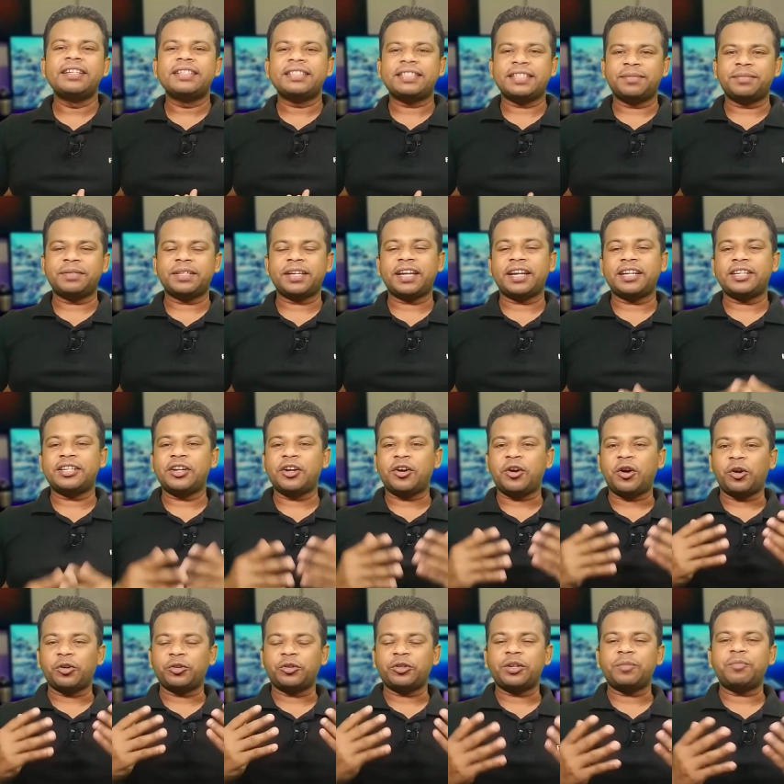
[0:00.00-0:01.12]
স্যামসাংয়ের আসলে
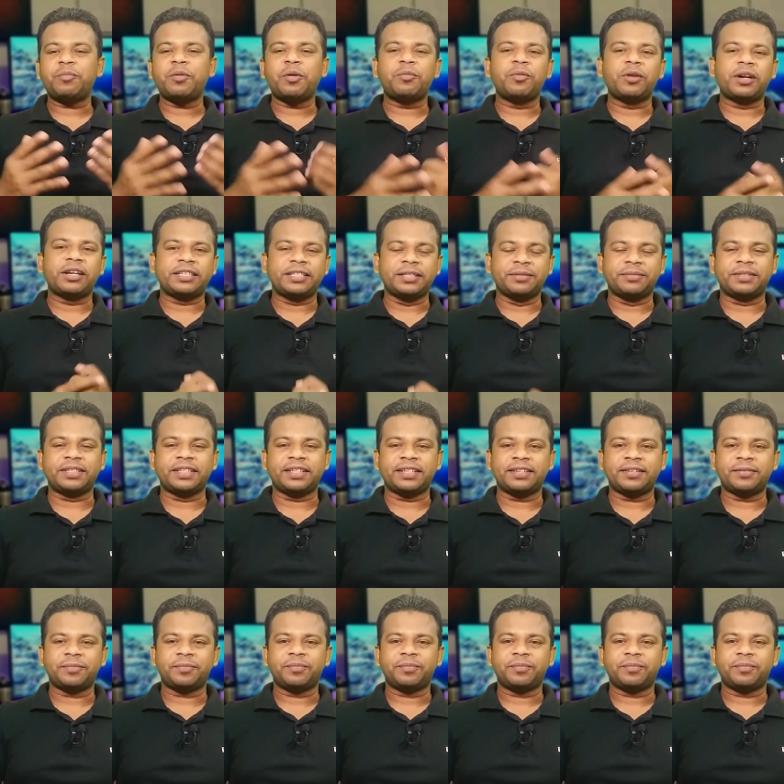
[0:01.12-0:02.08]
কতটা পপুলার চিপসেট